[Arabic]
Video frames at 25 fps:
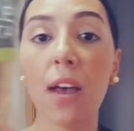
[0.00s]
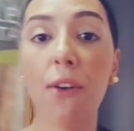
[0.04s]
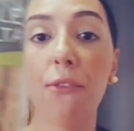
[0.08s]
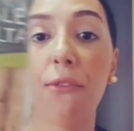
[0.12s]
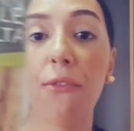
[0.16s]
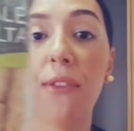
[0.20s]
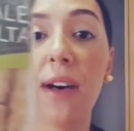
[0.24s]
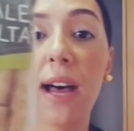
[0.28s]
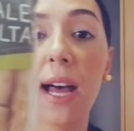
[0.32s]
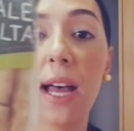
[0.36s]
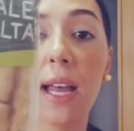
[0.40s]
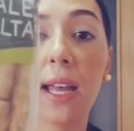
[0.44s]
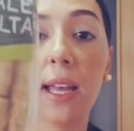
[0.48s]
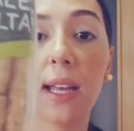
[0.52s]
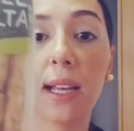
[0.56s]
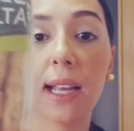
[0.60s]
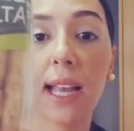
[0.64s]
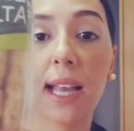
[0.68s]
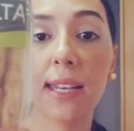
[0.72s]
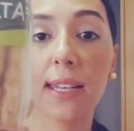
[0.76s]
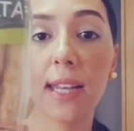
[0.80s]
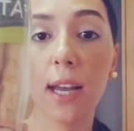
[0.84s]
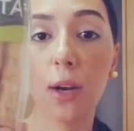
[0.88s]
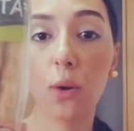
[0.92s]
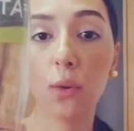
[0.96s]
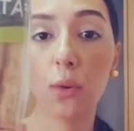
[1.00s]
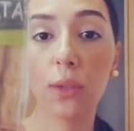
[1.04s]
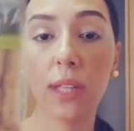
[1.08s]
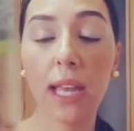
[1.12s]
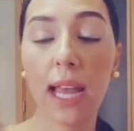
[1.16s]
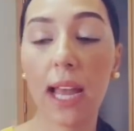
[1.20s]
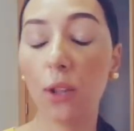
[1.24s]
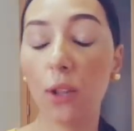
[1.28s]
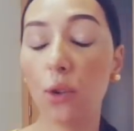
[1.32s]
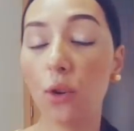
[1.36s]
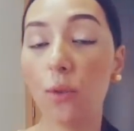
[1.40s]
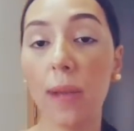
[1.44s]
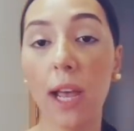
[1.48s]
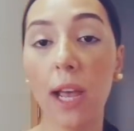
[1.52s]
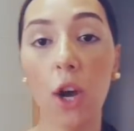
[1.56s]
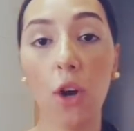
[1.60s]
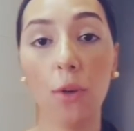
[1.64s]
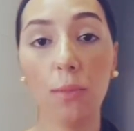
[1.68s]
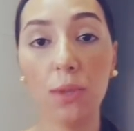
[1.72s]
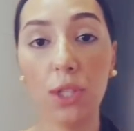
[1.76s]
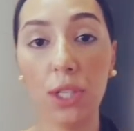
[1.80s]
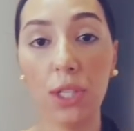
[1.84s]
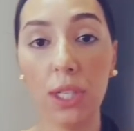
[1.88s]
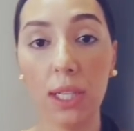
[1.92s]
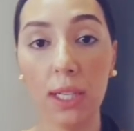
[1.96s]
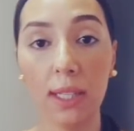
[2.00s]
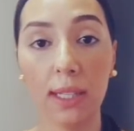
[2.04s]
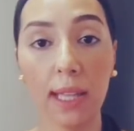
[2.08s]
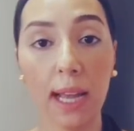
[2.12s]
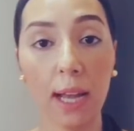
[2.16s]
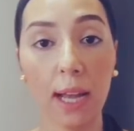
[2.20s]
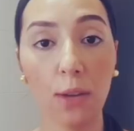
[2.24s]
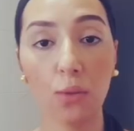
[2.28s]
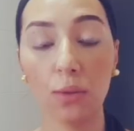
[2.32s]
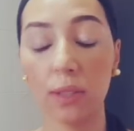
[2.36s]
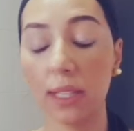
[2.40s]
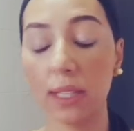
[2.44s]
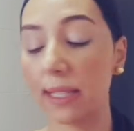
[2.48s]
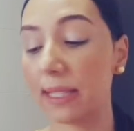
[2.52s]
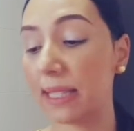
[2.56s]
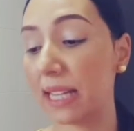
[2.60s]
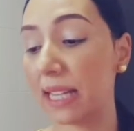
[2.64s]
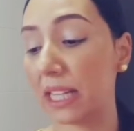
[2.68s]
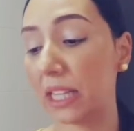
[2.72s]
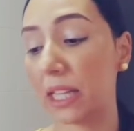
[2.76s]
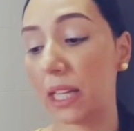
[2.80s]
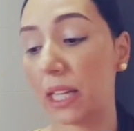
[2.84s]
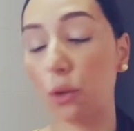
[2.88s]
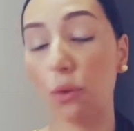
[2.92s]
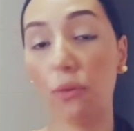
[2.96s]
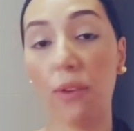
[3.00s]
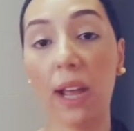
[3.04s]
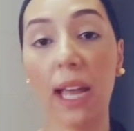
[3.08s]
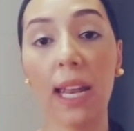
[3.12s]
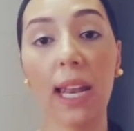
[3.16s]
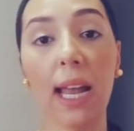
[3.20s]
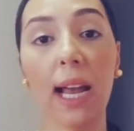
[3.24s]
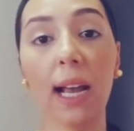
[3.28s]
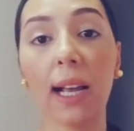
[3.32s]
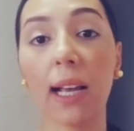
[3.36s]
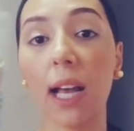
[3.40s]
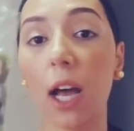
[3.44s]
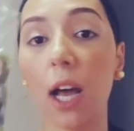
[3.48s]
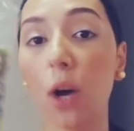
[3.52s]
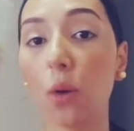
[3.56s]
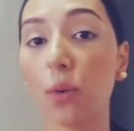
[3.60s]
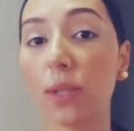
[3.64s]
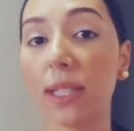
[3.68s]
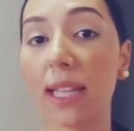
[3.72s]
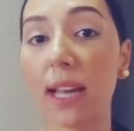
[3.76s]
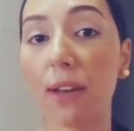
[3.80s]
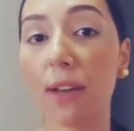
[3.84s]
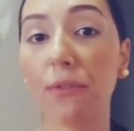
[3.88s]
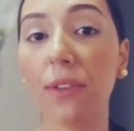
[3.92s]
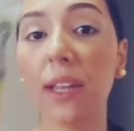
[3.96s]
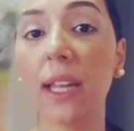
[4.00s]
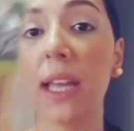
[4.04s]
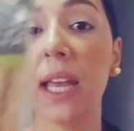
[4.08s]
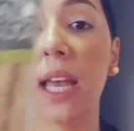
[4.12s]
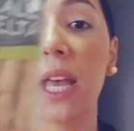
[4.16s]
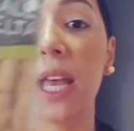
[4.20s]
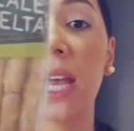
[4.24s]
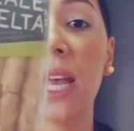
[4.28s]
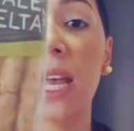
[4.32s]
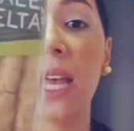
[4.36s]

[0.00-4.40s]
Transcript: فكناخذ آه، هادو معاهم شي دانون دي سناك بحال هكا وصافي